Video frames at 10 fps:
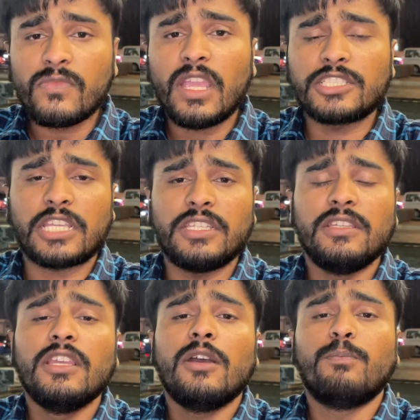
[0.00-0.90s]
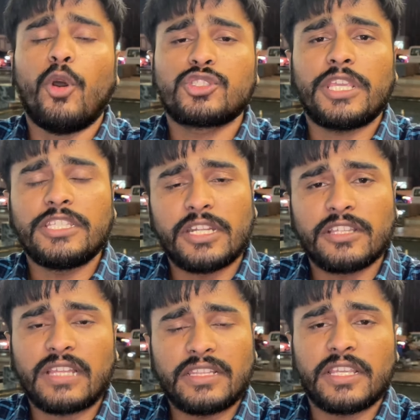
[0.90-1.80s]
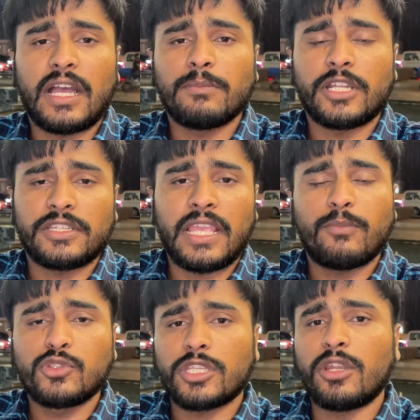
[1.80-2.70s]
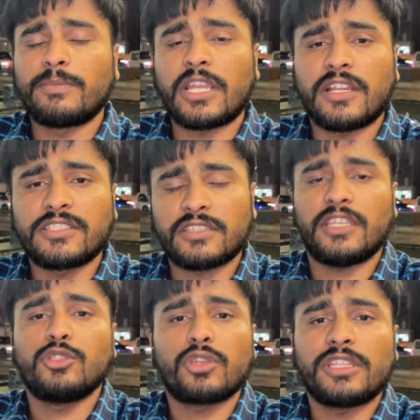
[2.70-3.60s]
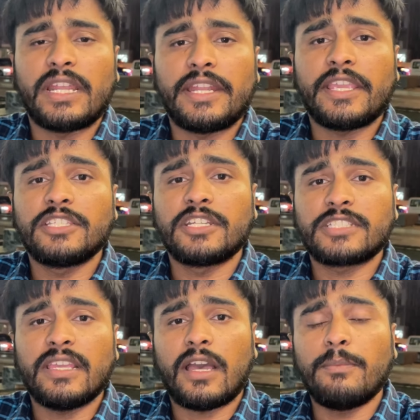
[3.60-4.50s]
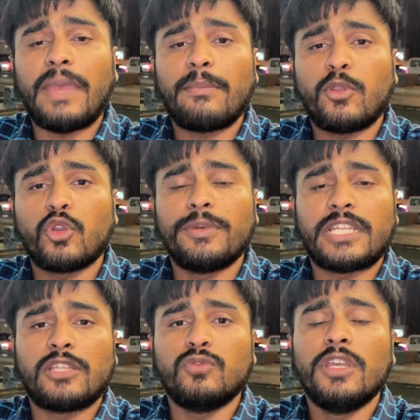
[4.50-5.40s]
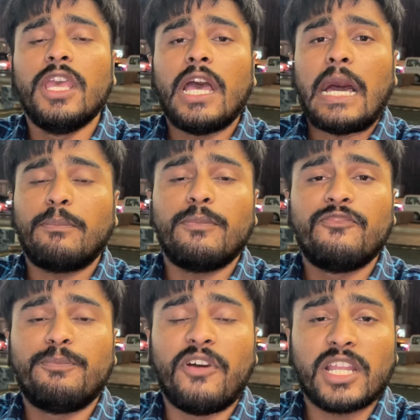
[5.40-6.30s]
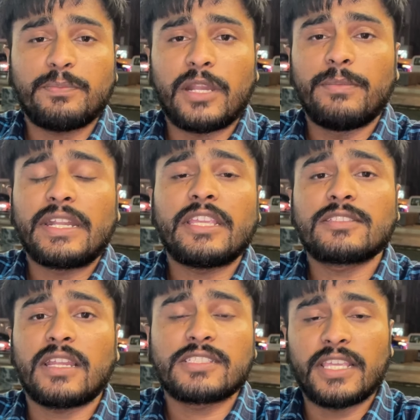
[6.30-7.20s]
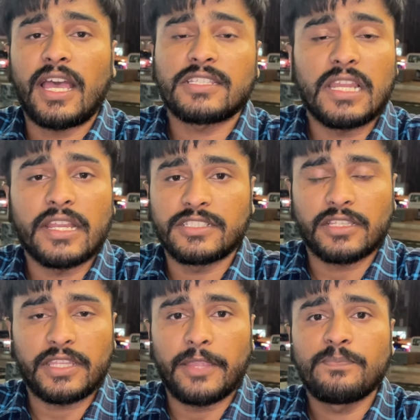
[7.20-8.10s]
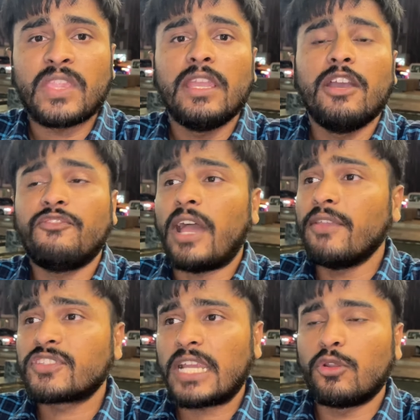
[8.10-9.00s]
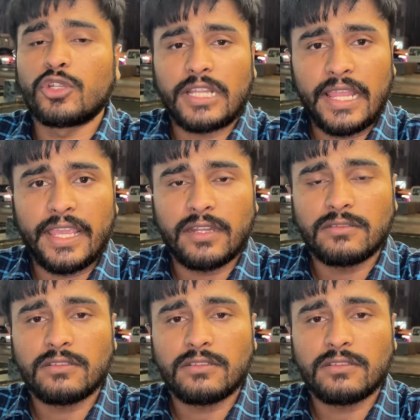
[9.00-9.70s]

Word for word: अच्छा जी बहुत से एजेंट हजरात काम करते हैं आप उनसे रब्ता कर सकते हैं जो कि अथेंटिक एजेंट्स हैं अब मैं आप लोगों को बता दूँ आप वर्क परमिट किस तरह से हासिल कर सकते हैं फाइव स्टार होटल है यार